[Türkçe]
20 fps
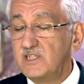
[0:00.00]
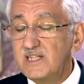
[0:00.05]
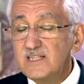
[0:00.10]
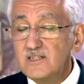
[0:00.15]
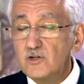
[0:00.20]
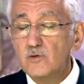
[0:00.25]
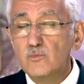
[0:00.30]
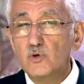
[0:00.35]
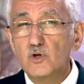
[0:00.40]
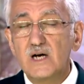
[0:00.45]
Nedir
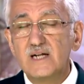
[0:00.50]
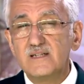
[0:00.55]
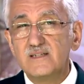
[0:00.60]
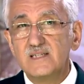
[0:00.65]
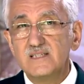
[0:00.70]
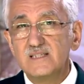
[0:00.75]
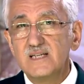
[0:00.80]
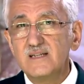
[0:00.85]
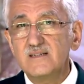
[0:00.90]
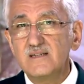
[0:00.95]
o
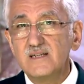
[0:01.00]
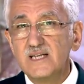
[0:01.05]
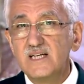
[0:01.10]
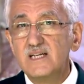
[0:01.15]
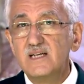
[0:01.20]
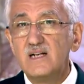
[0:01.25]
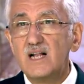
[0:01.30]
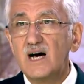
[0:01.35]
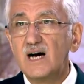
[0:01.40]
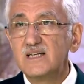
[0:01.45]
mukaddesat?
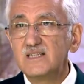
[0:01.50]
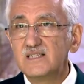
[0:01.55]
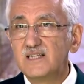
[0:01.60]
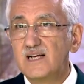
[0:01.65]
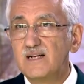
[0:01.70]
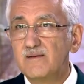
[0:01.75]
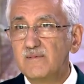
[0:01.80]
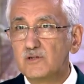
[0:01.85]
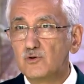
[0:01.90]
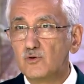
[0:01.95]
İlahi
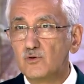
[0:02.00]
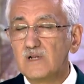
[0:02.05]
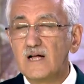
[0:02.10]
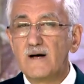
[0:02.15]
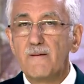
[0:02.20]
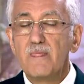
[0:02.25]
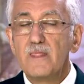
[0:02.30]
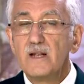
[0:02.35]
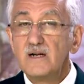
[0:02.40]
kelimetullah.